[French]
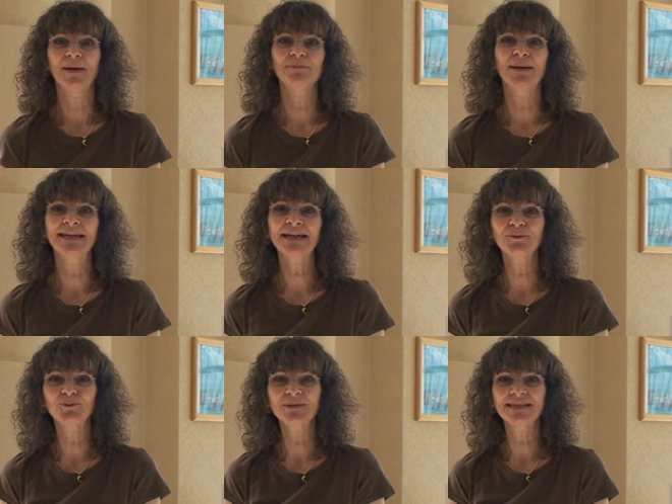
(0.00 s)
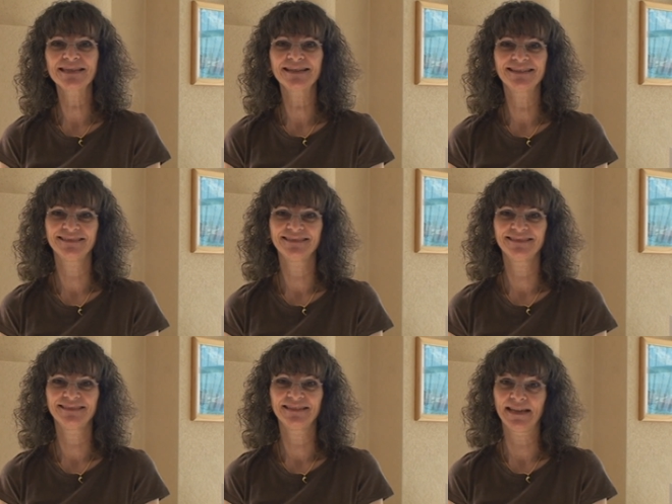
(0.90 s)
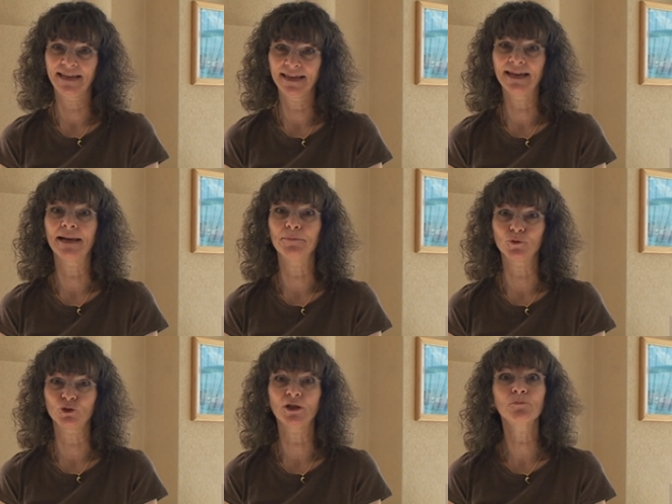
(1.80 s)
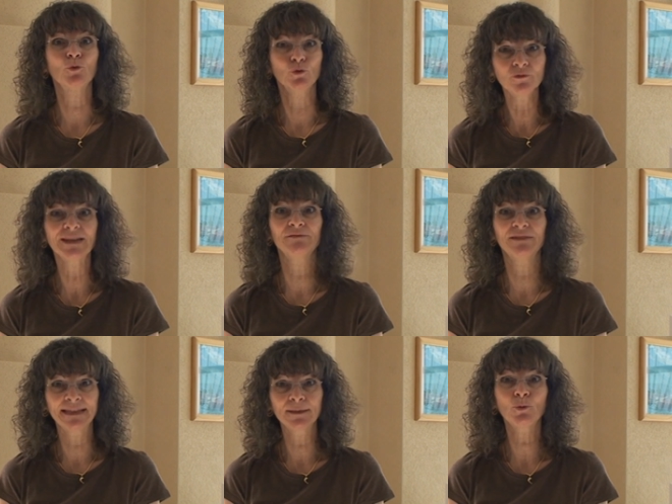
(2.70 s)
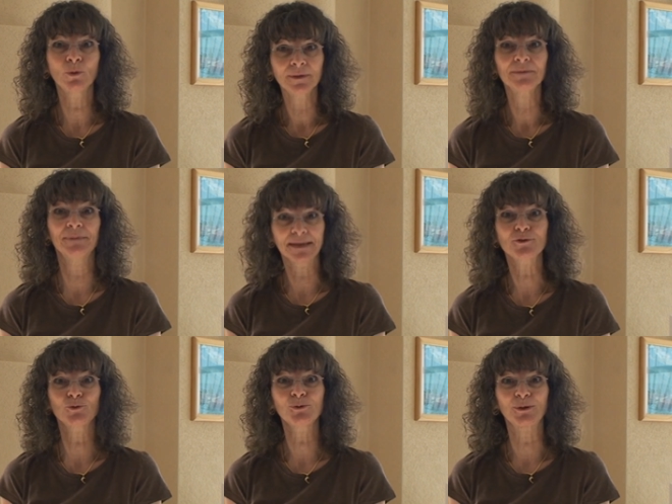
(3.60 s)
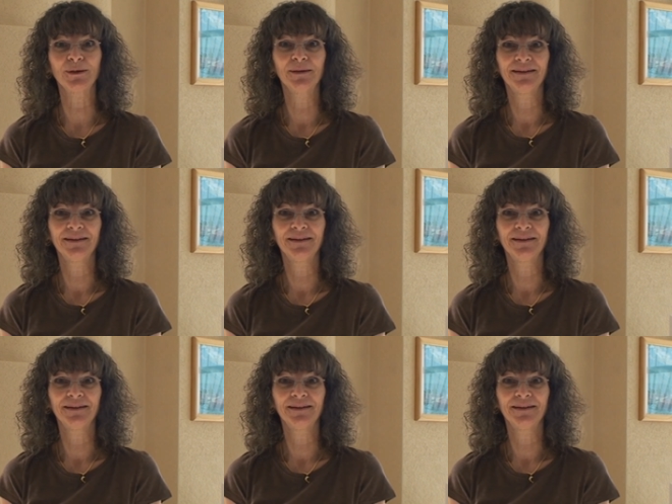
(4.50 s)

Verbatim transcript: Bye bye à tous et à la prochaine pour une nouvelle vidéo, bien sûr